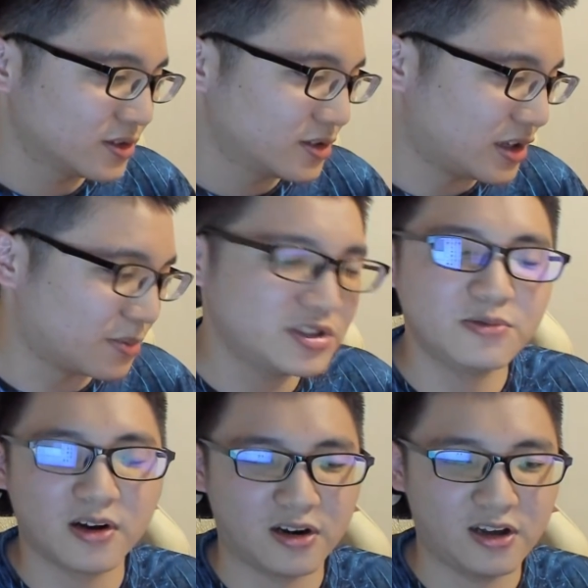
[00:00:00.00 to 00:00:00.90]
也不是希
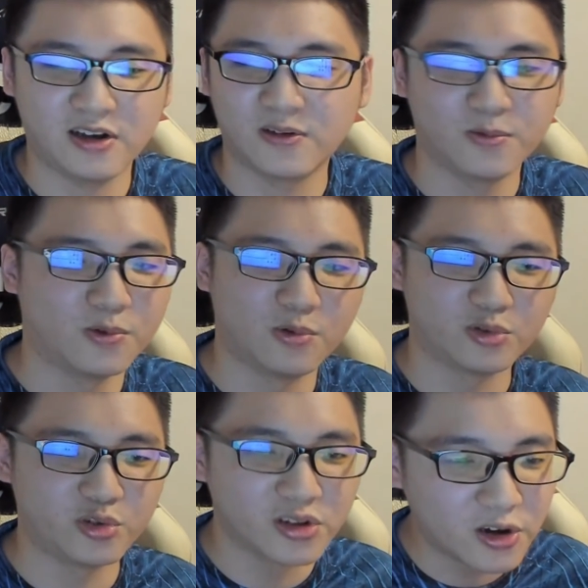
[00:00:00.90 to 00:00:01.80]
望了，我我
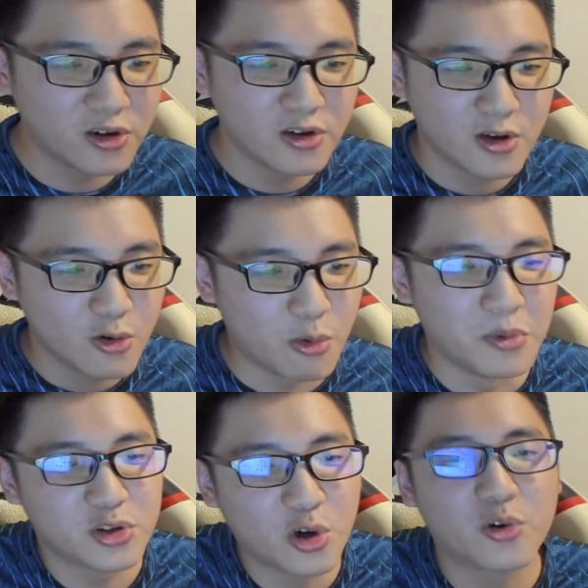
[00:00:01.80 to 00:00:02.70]
觉得我
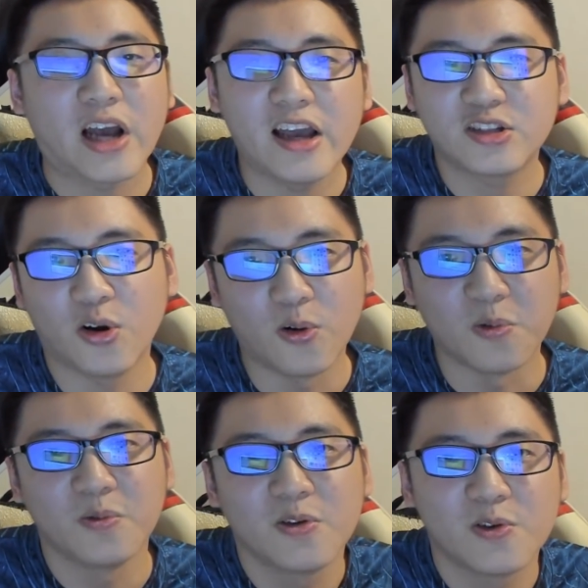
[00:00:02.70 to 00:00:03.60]
们都该从
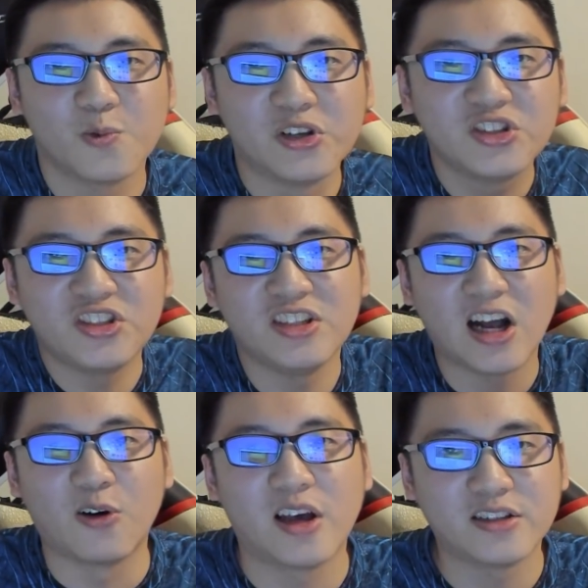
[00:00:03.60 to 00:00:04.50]
Win 七
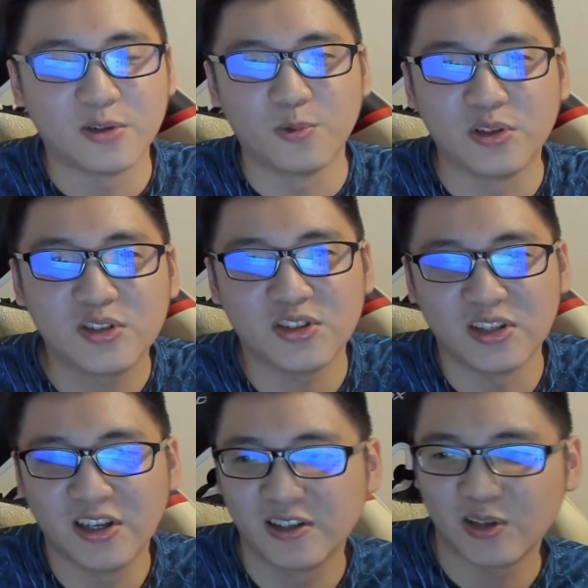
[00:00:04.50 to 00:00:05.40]
淘汰成 Win 十，
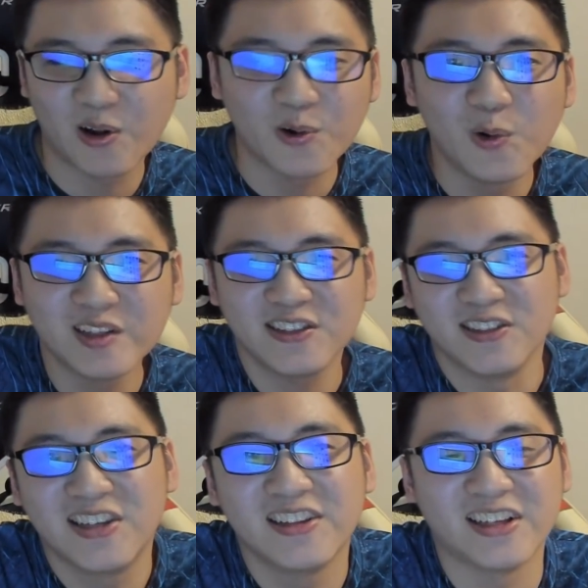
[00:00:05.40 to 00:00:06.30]
因为 Win 十
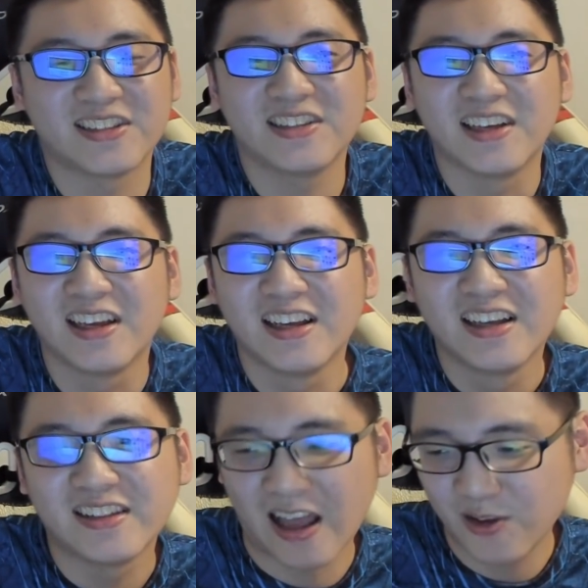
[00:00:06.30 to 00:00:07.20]
真的是
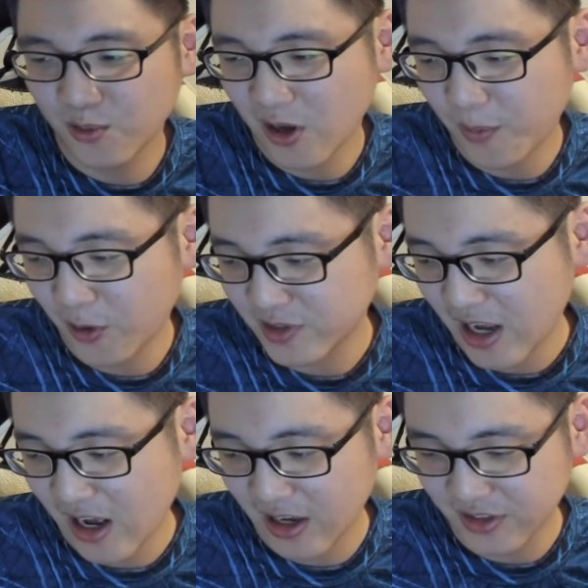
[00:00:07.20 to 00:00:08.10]
难用到爆
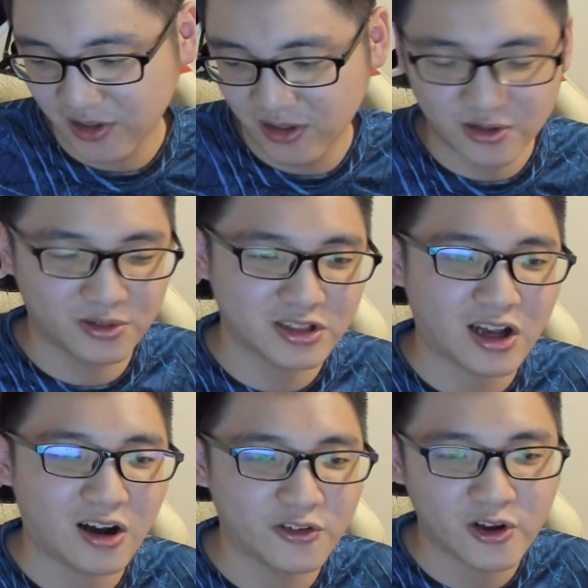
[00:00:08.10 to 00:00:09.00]
炸，声音又
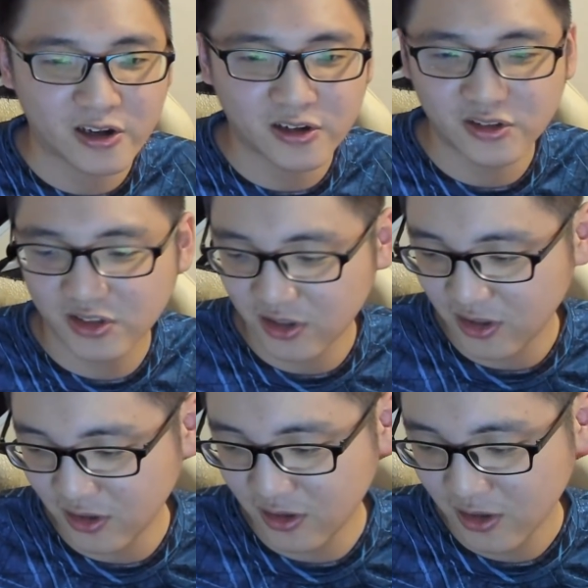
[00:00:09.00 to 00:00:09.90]
吵，又爱更
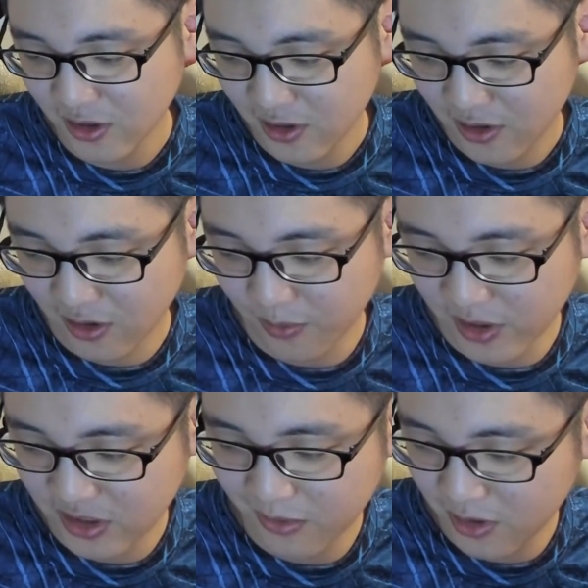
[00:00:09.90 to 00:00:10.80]
新，啊，每
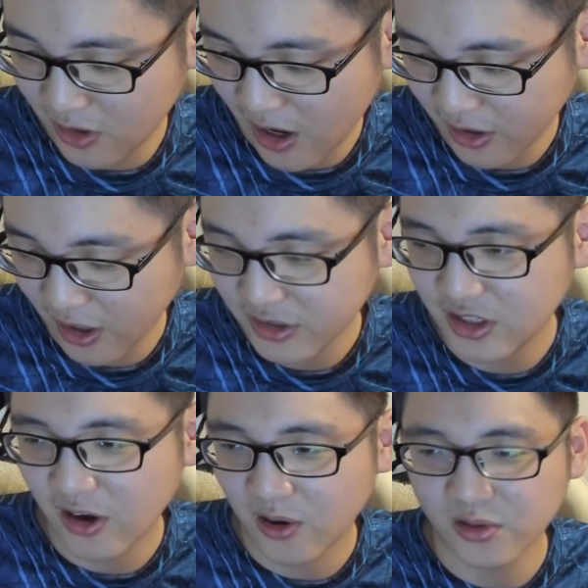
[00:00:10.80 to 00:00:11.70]
次那边爱该
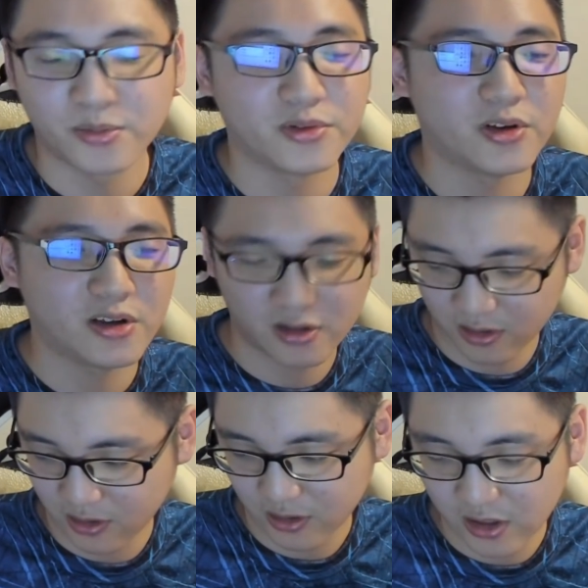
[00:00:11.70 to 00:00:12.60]
叫，对不对
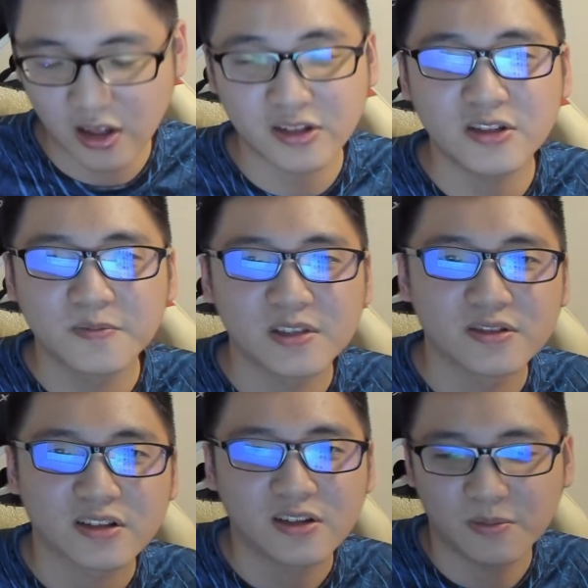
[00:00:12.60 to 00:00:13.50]
啊？但但是
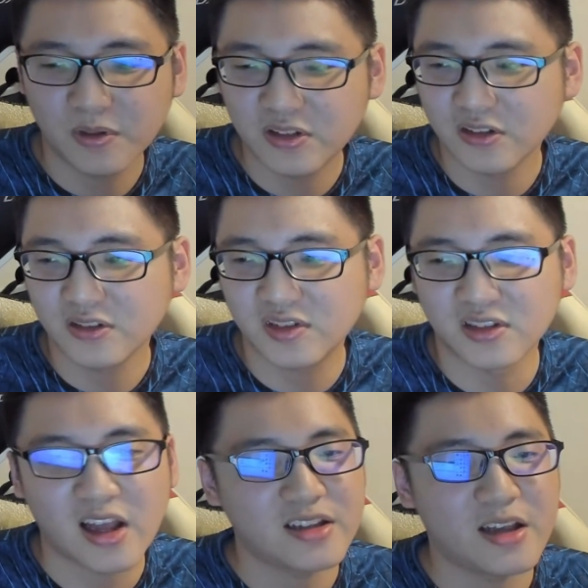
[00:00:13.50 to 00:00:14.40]
毕竟时
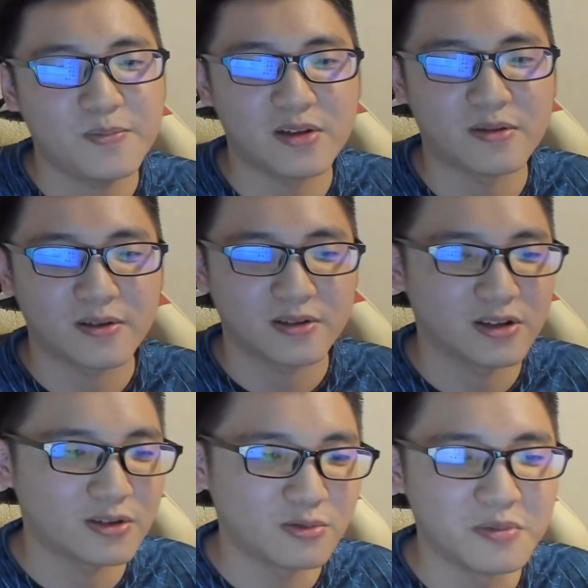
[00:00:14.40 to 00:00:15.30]
代在变
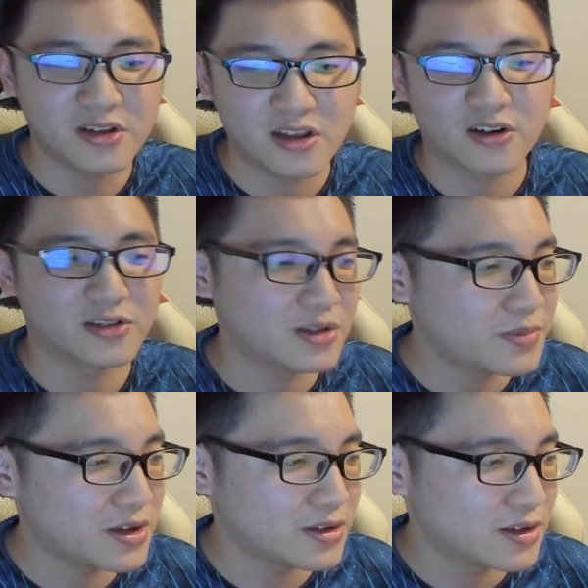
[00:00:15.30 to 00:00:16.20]
啊，我要跟着
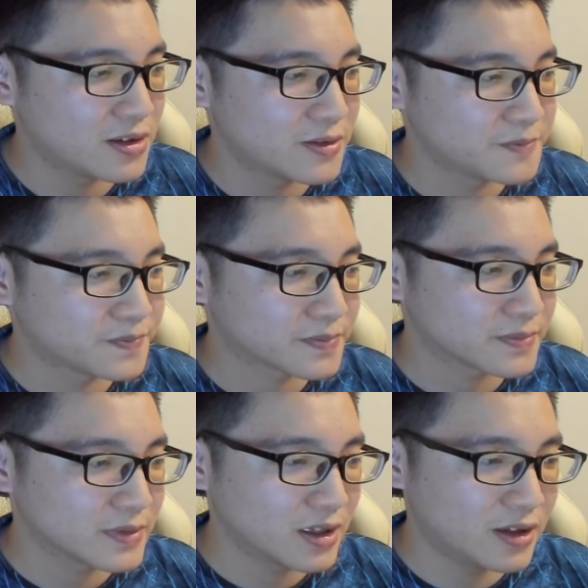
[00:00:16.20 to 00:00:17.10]
变。
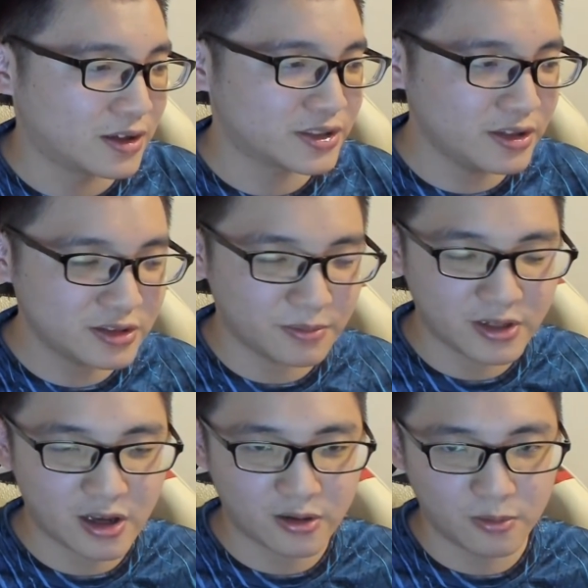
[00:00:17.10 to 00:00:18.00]
啊，声音怎么
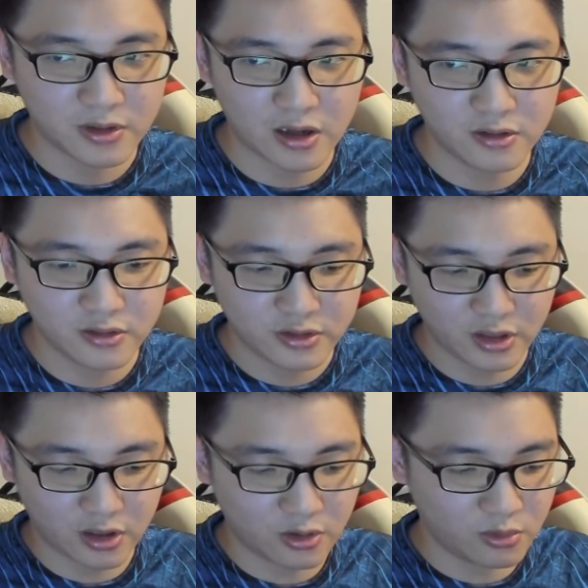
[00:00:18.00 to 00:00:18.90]
样？我们刚
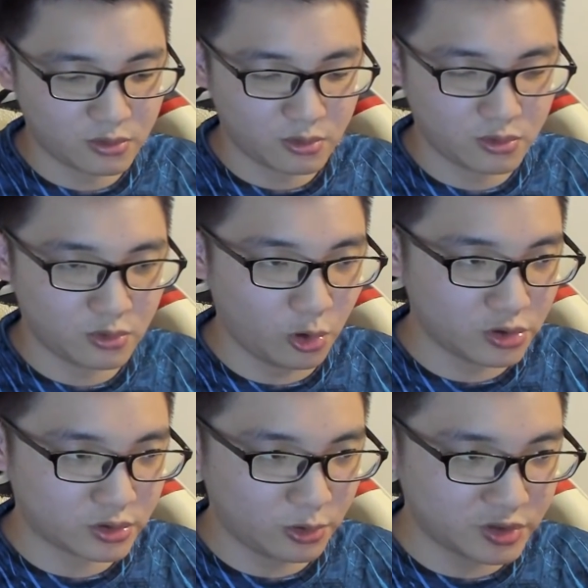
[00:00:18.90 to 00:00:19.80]
呃，如果
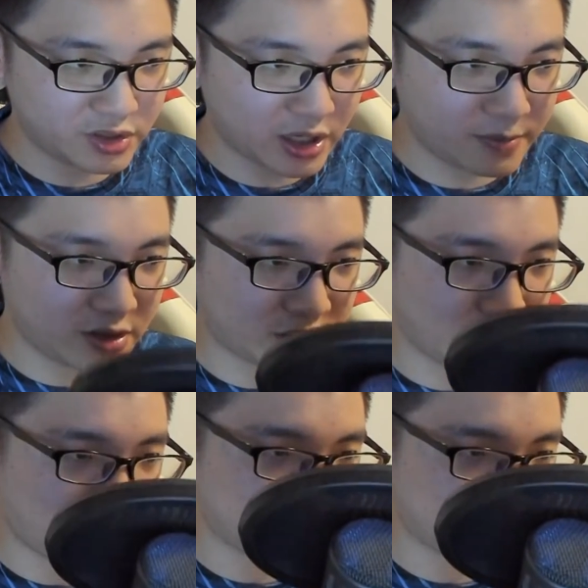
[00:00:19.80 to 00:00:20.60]
如果是上一遍的声音的话，